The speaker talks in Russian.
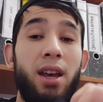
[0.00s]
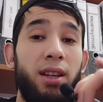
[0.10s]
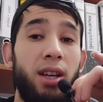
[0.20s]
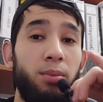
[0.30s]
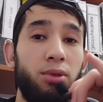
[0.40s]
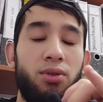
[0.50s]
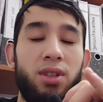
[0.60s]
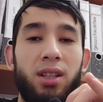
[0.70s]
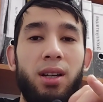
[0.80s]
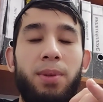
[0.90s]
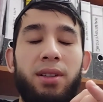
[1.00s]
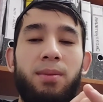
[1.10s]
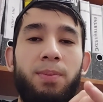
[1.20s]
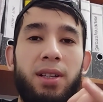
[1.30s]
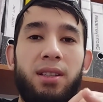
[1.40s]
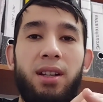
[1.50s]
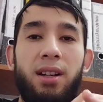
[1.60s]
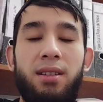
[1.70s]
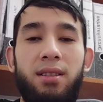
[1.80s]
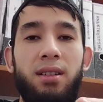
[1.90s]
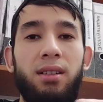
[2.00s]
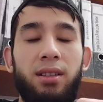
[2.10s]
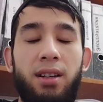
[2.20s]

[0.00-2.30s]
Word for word: Я буду всегда постараться делать